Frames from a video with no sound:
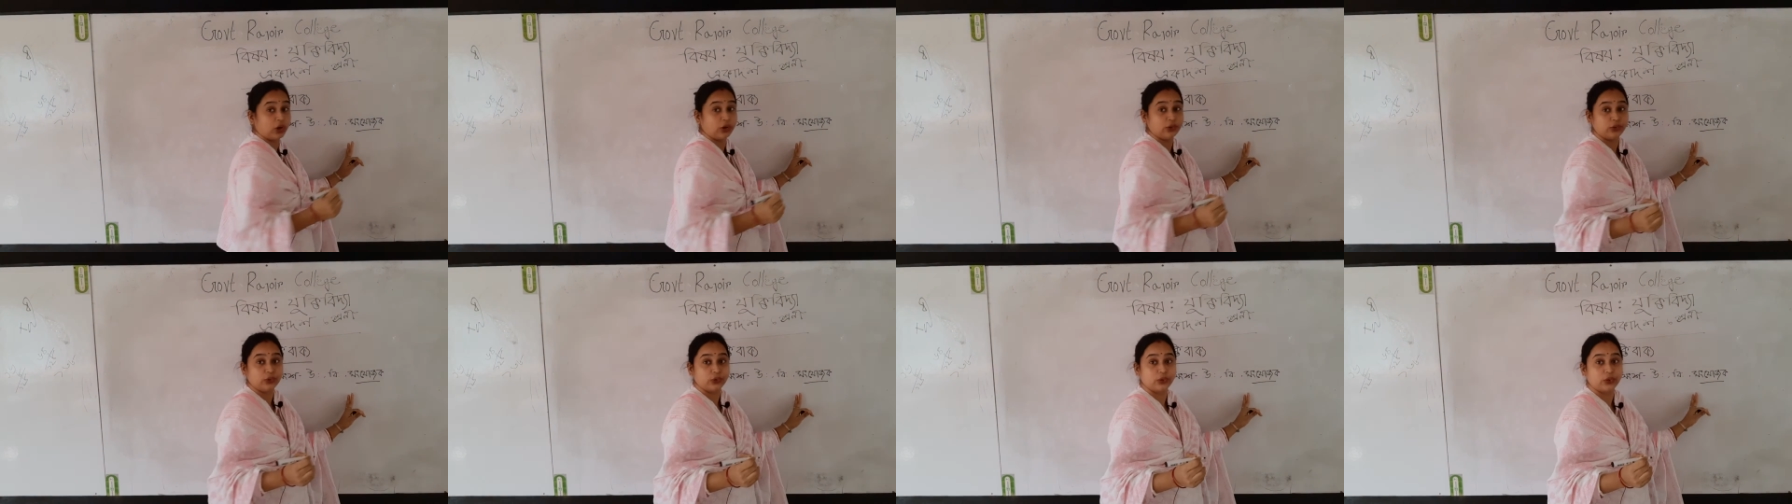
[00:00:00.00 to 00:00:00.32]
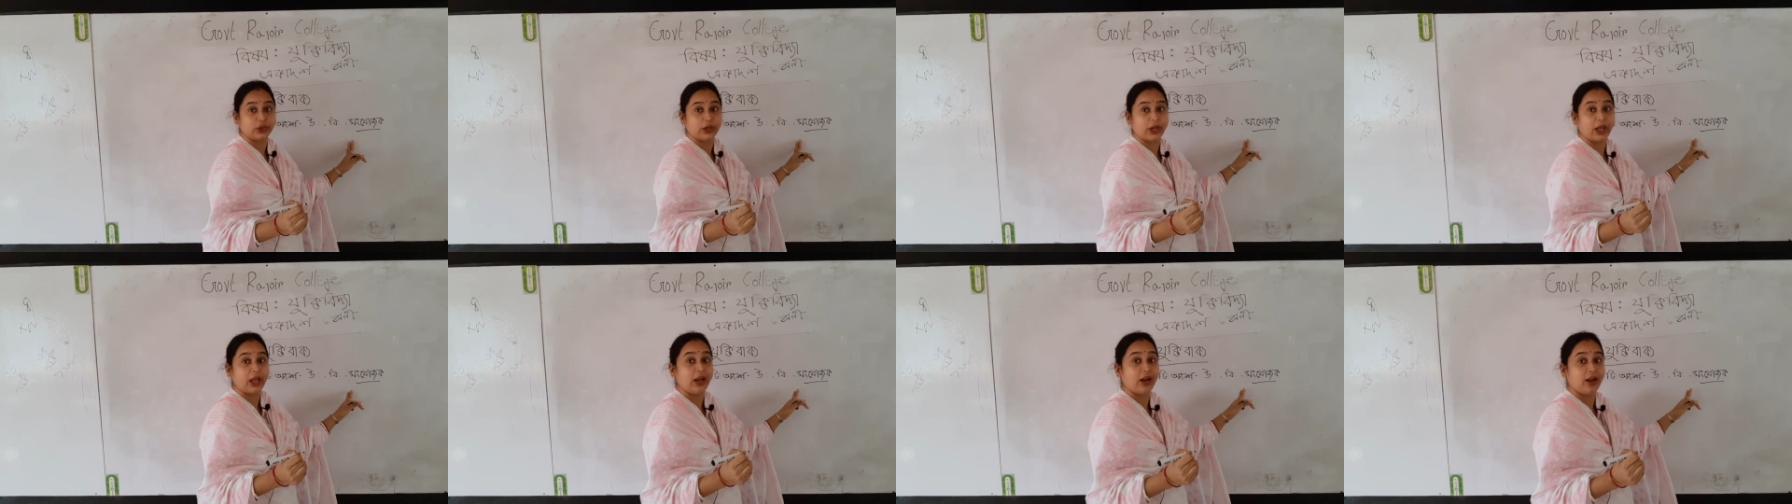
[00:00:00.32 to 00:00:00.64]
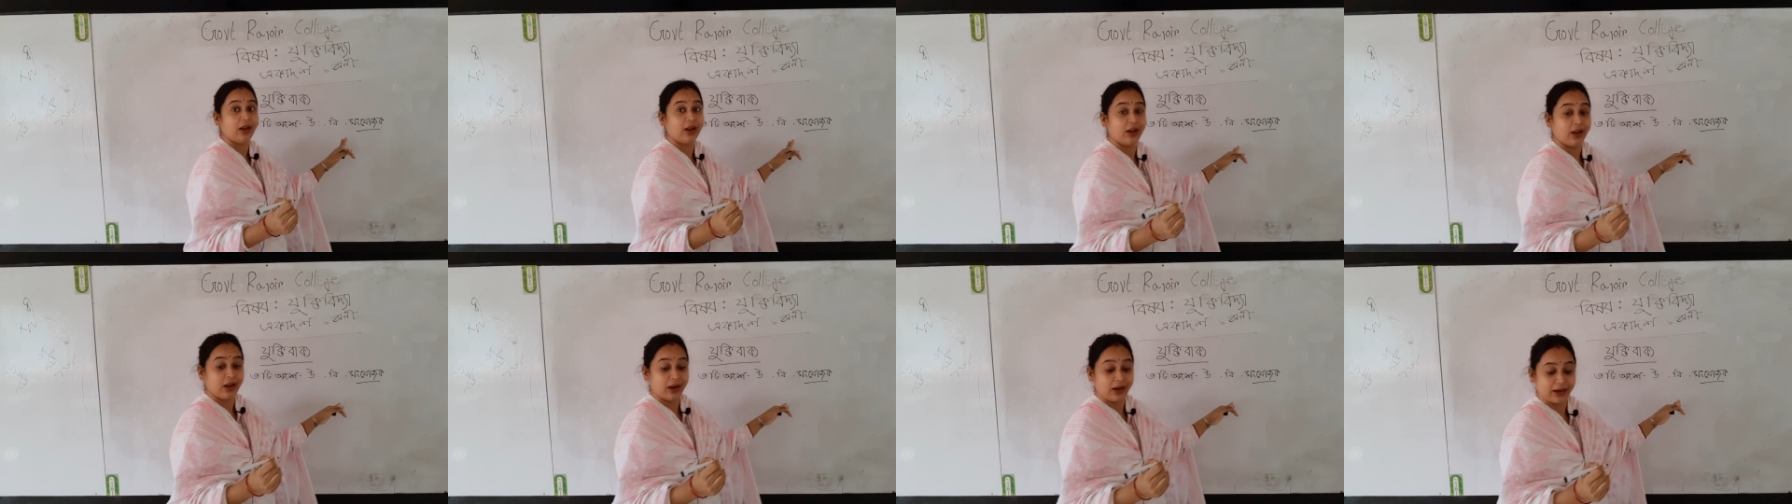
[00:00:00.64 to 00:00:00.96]
সংযোজকের
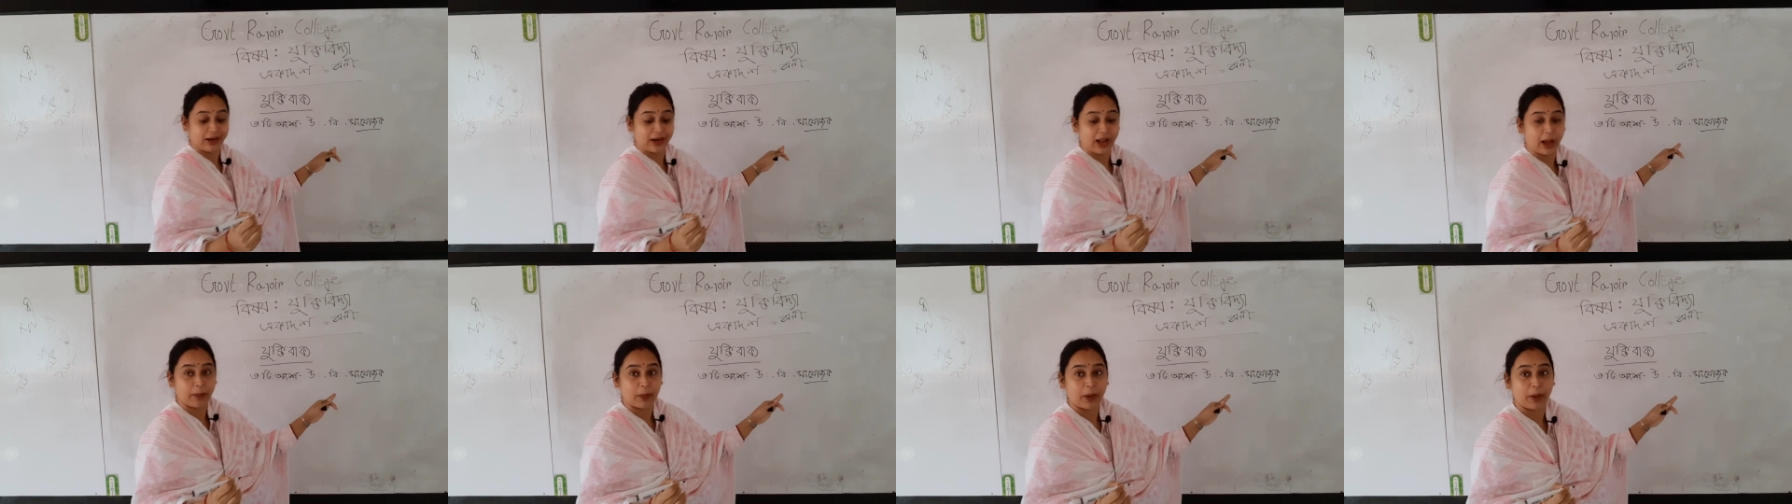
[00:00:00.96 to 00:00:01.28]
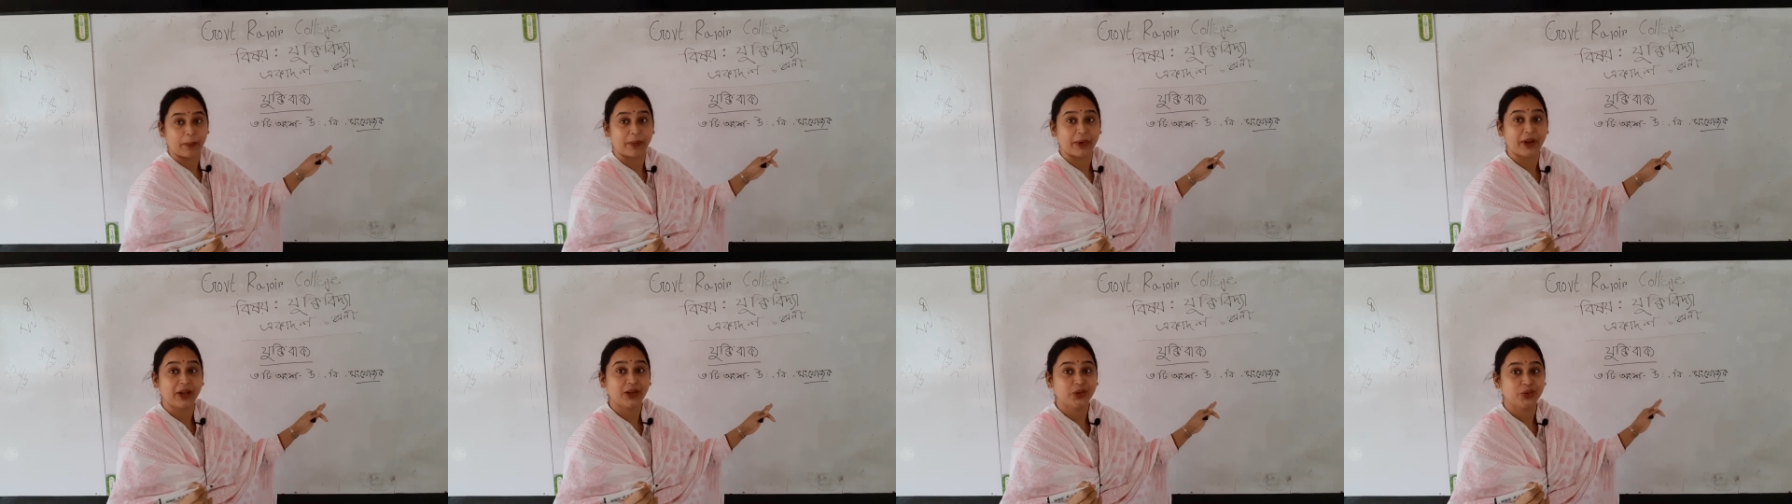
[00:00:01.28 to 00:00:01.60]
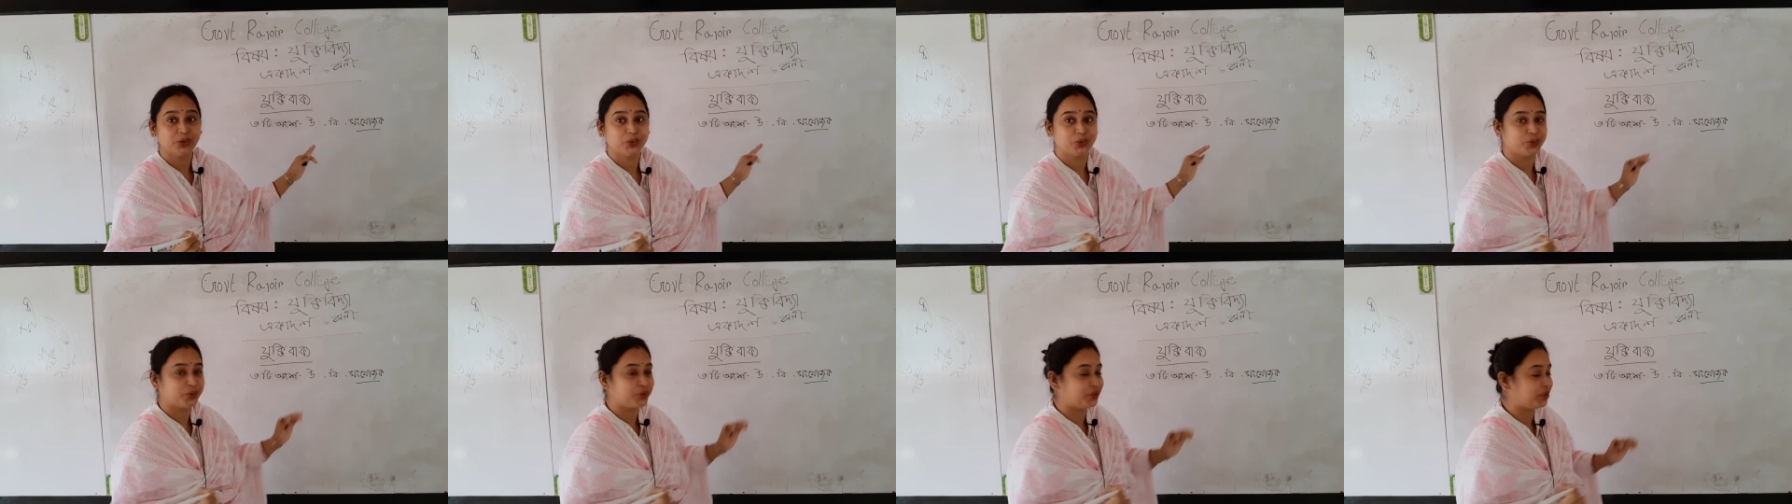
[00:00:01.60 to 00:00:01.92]
নাম আমরা
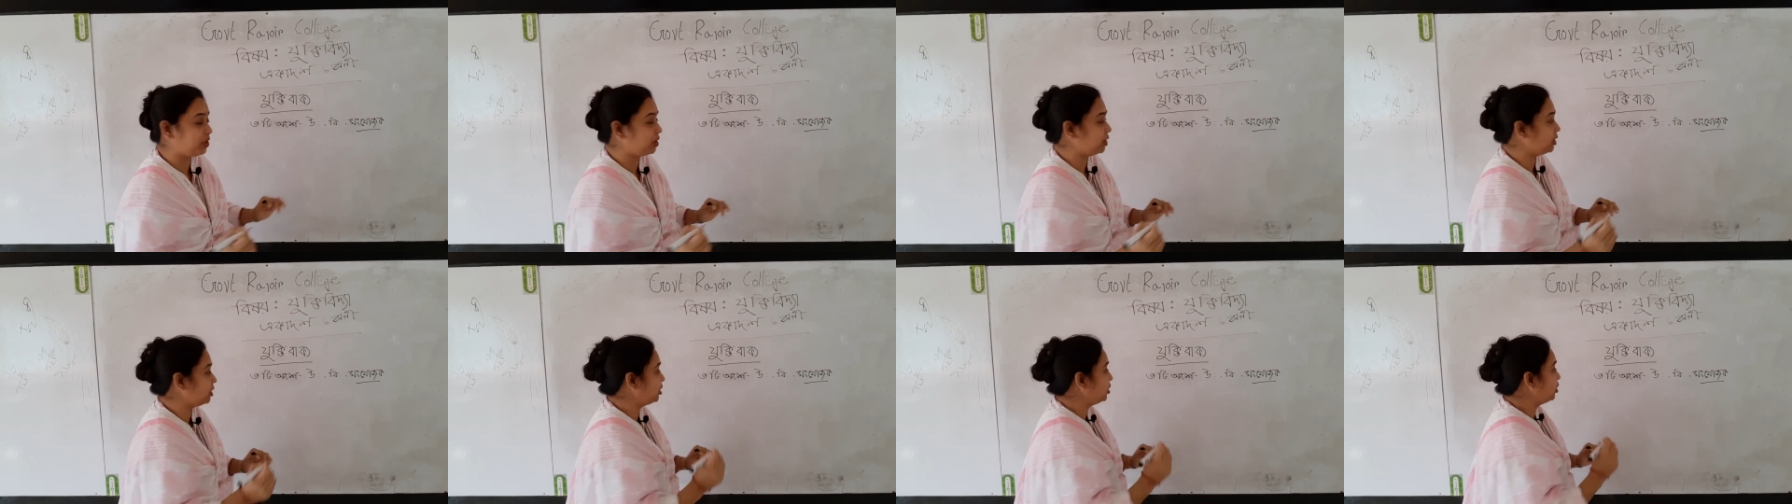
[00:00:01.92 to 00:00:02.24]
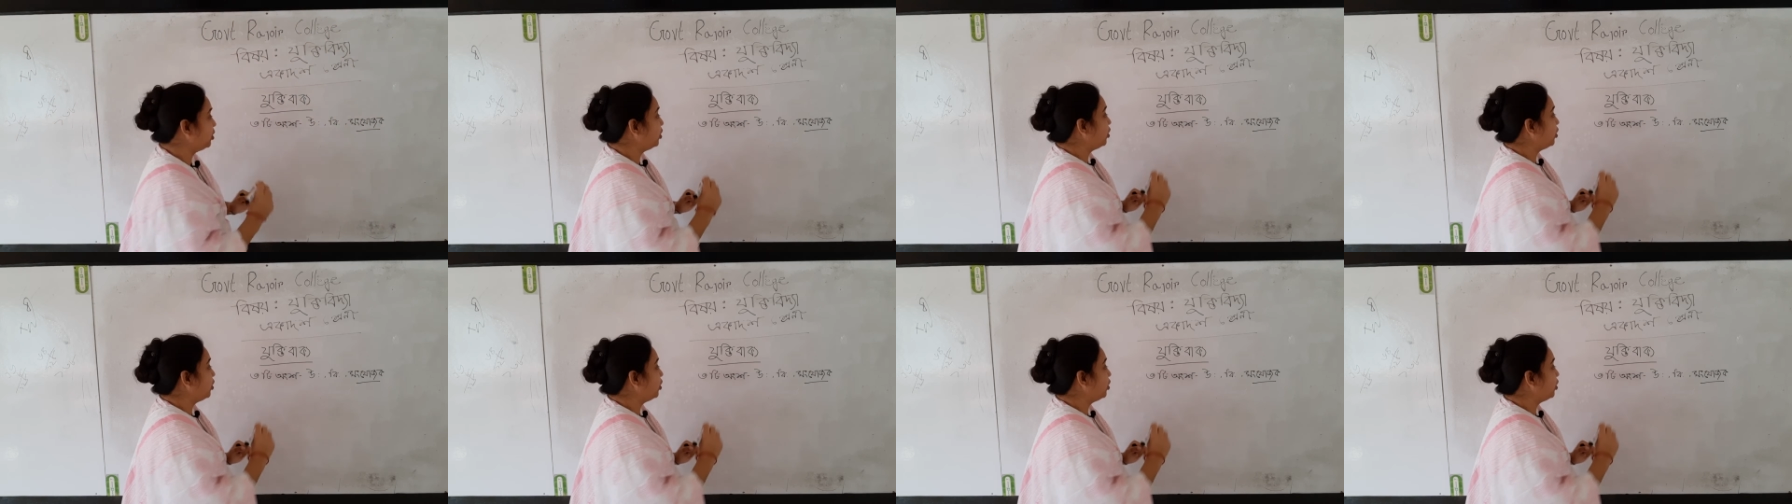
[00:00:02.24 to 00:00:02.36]
শুনিনি